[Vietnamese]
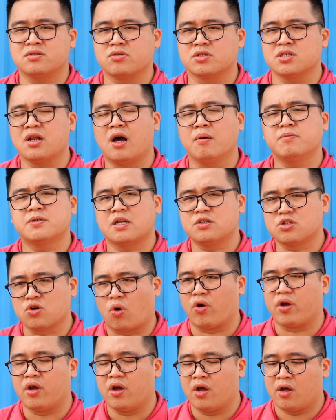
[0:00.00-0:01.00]
nó rất hấp dẫn
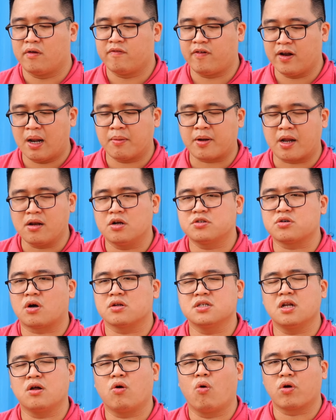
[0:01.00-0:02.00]
rồi, vẫn là một cái lựa
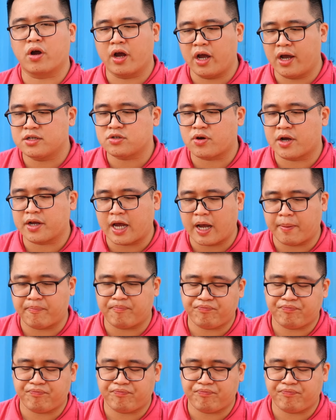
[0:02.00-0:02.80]
chọn rất là ok cho anh em.